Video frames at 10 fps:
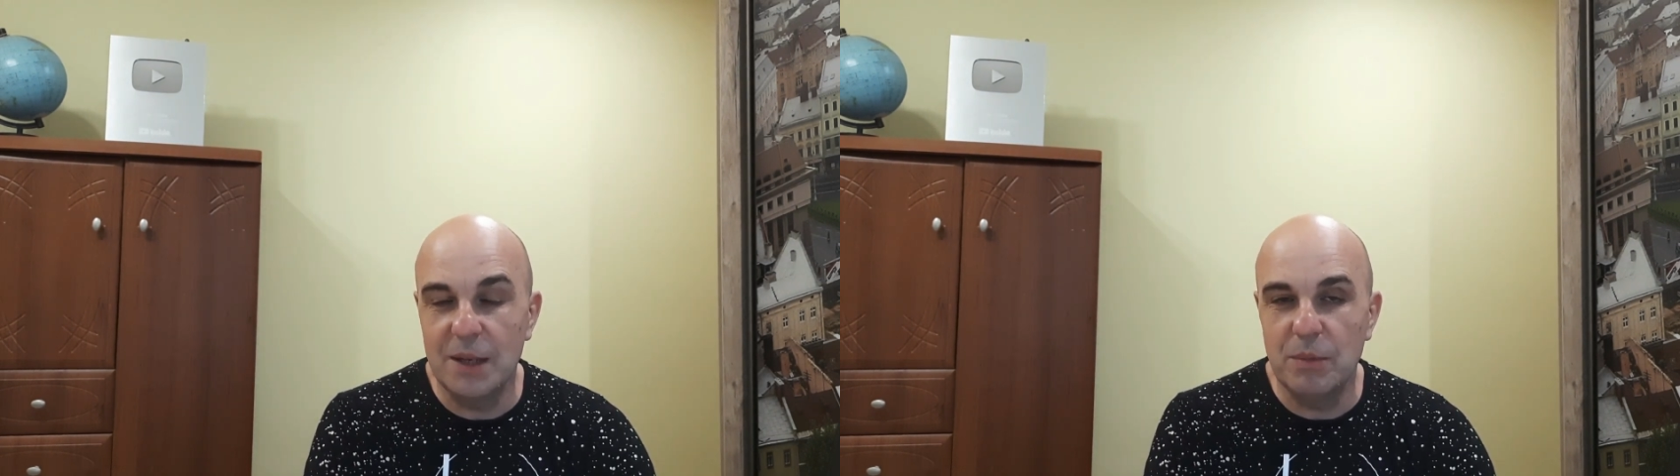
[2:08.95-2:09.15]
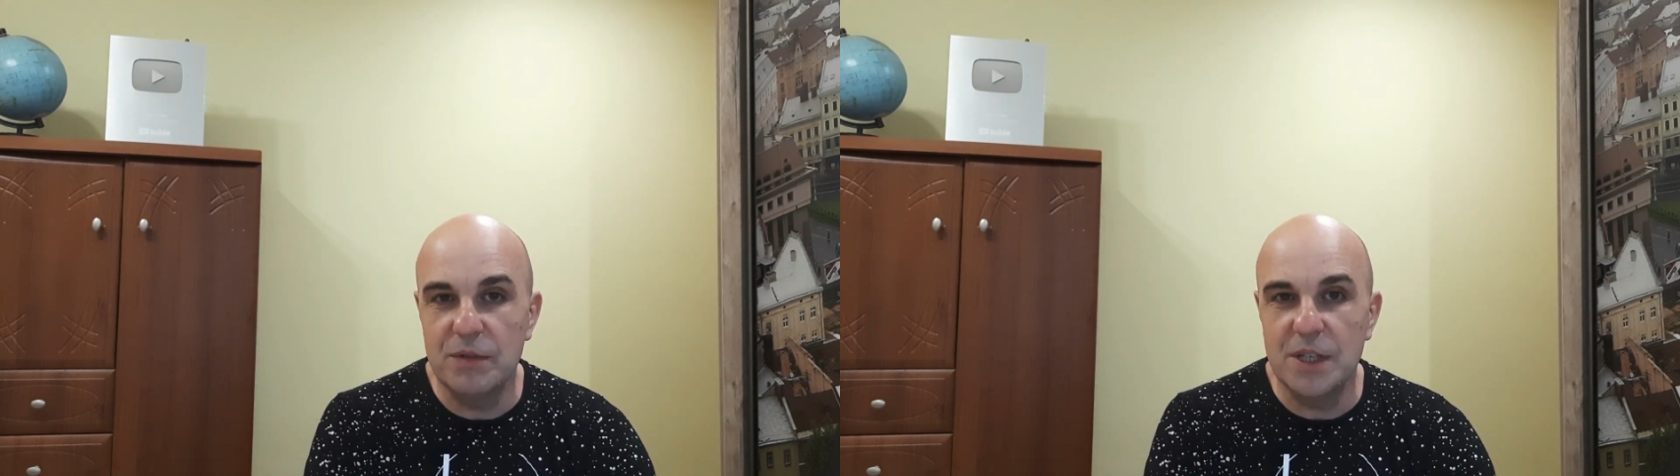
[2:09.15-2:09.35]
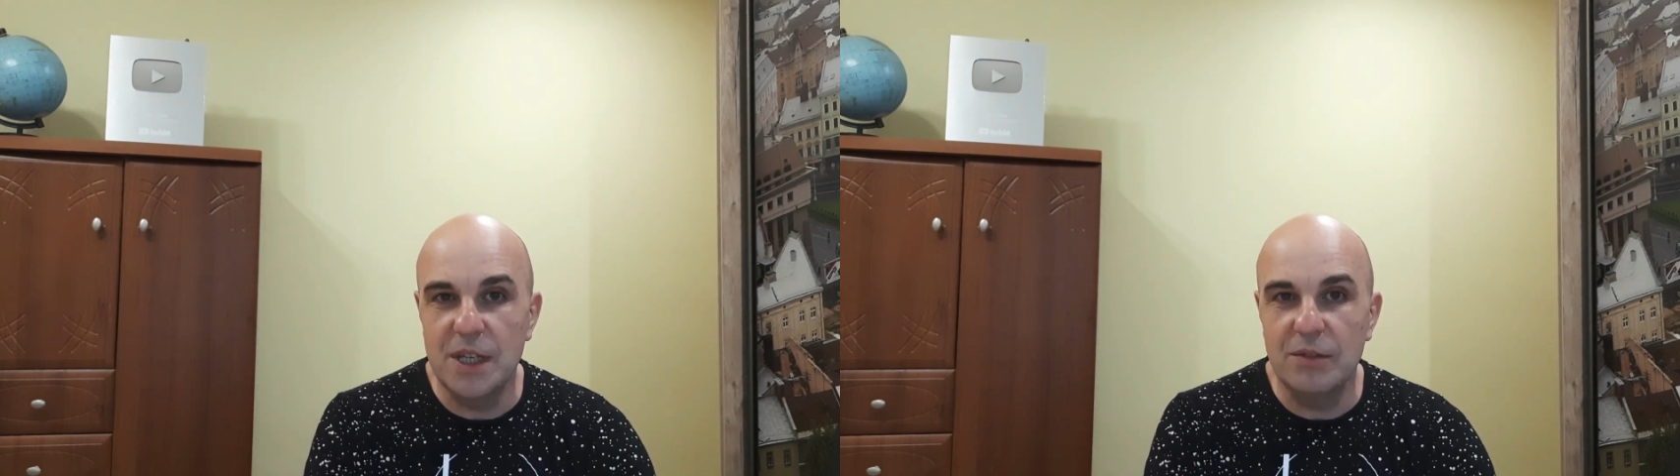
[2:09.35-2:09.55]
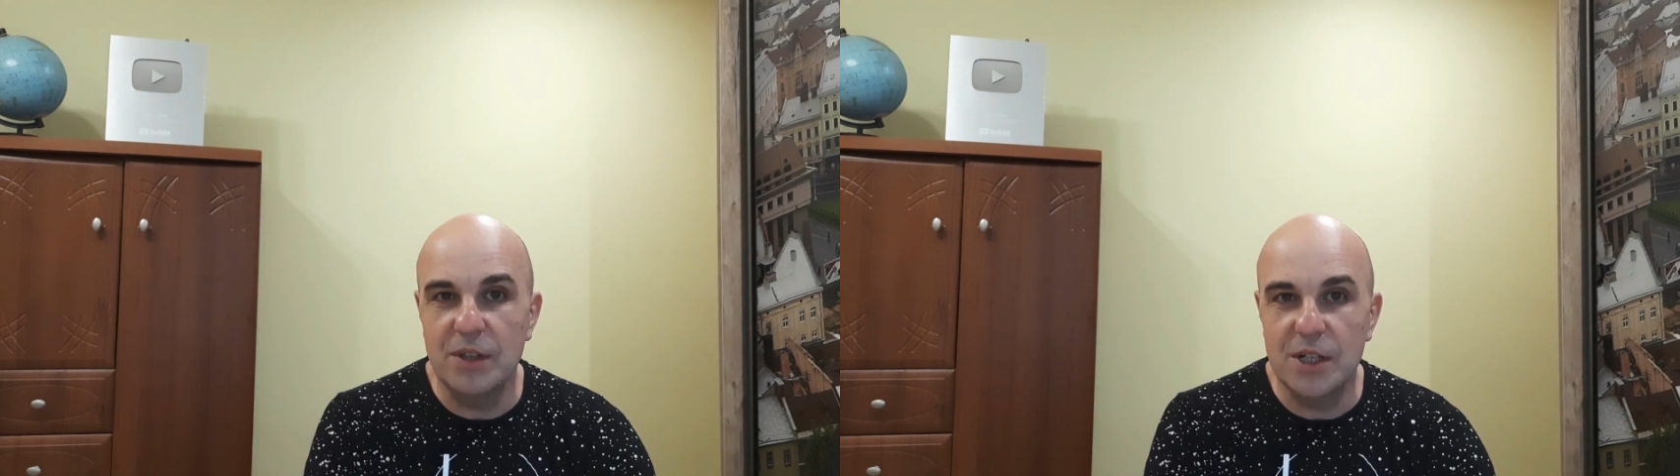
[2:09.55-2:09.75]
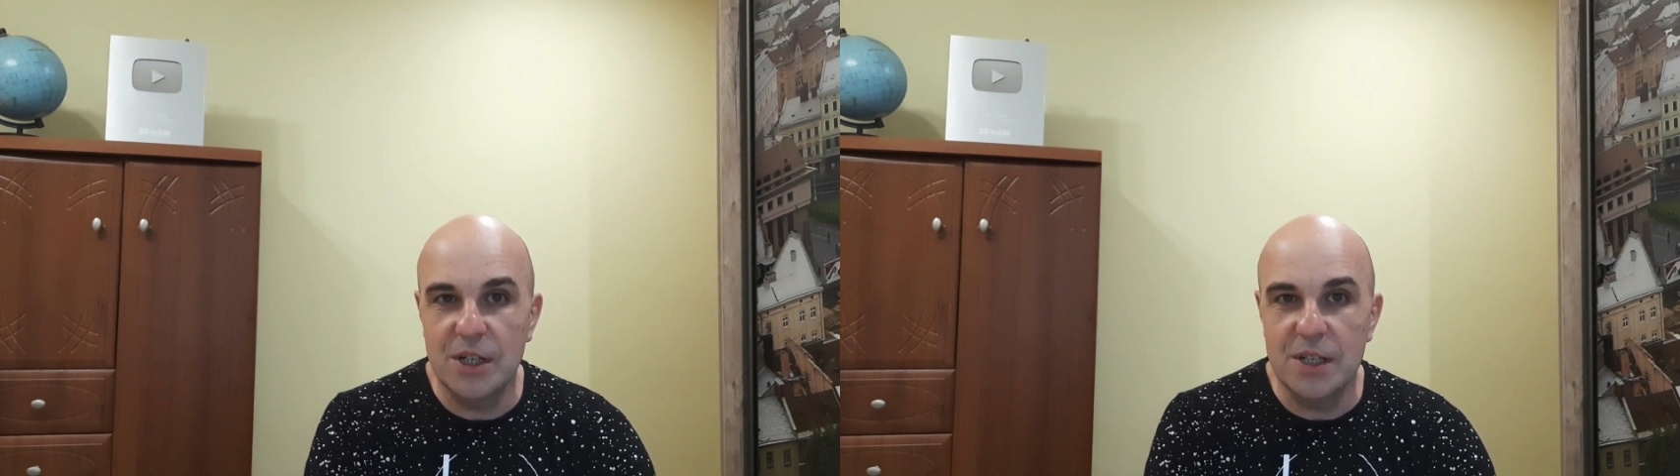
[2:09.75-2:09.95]
для
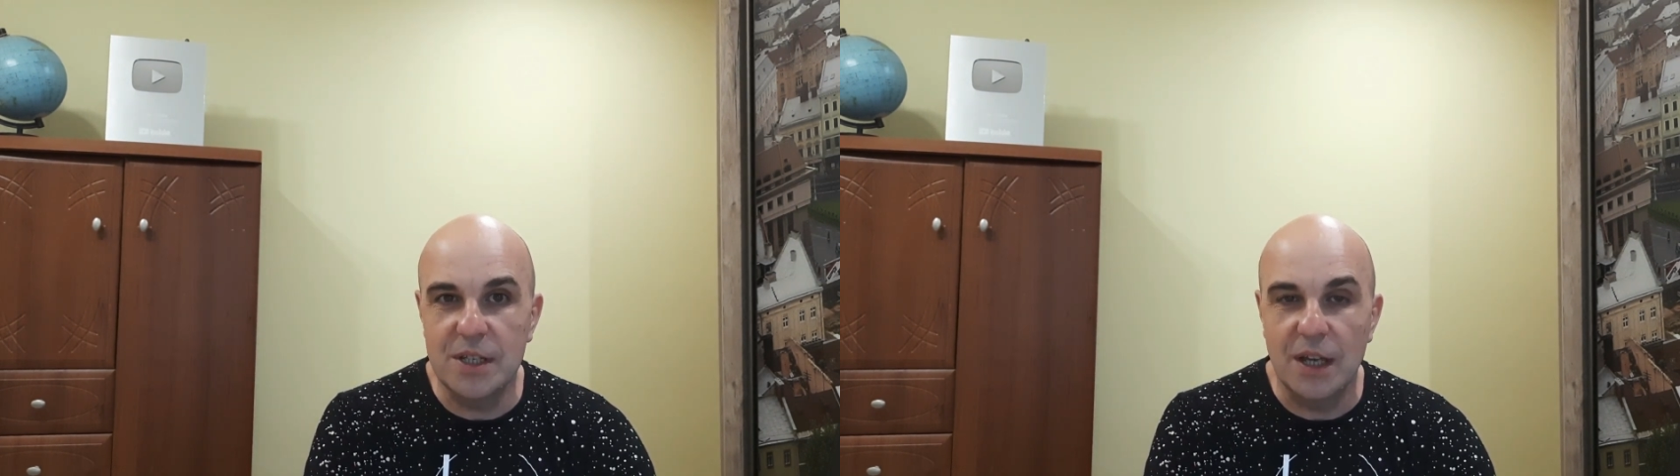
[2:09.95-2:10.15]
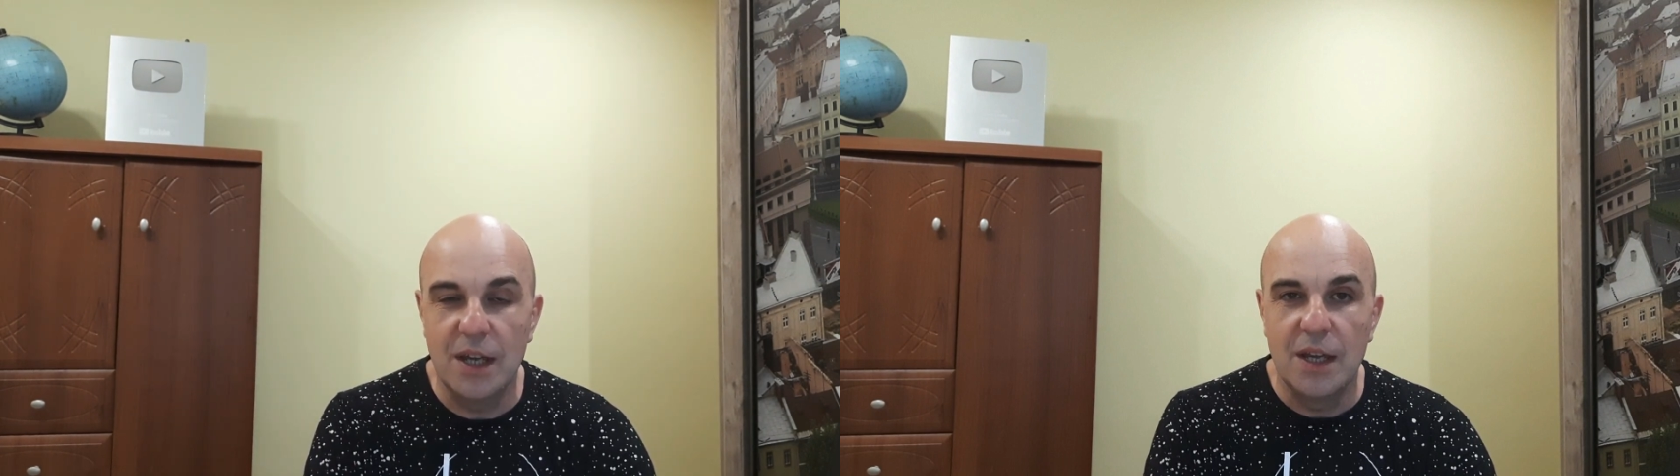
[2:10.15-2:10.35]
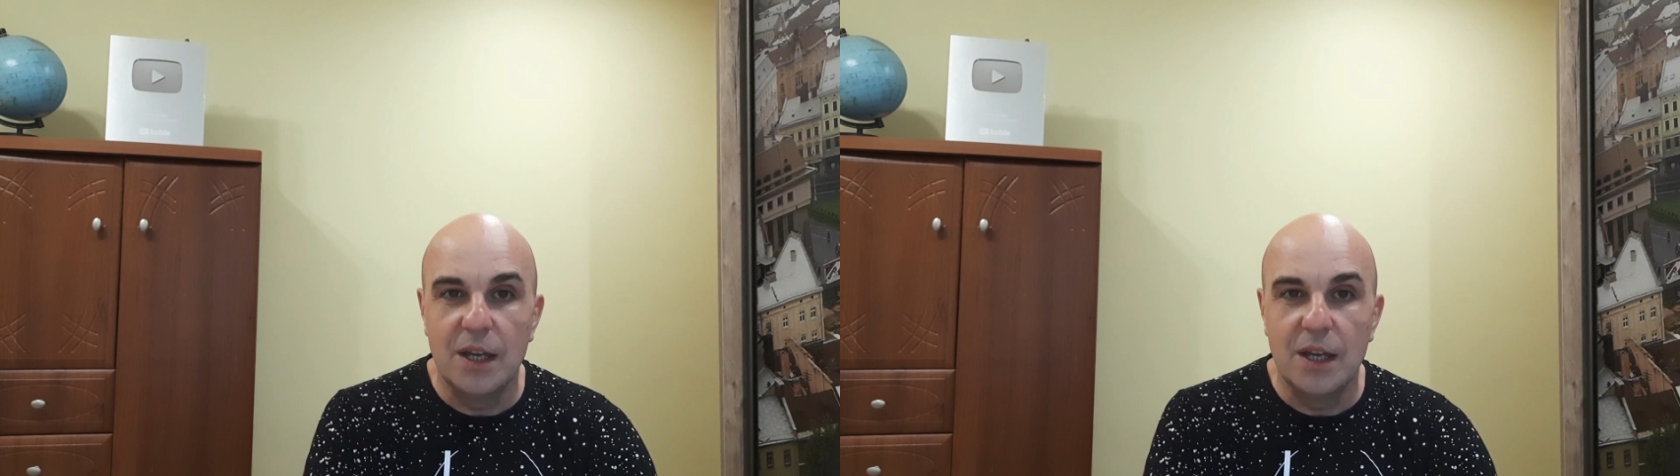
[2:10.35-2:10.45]
повседневной жизни.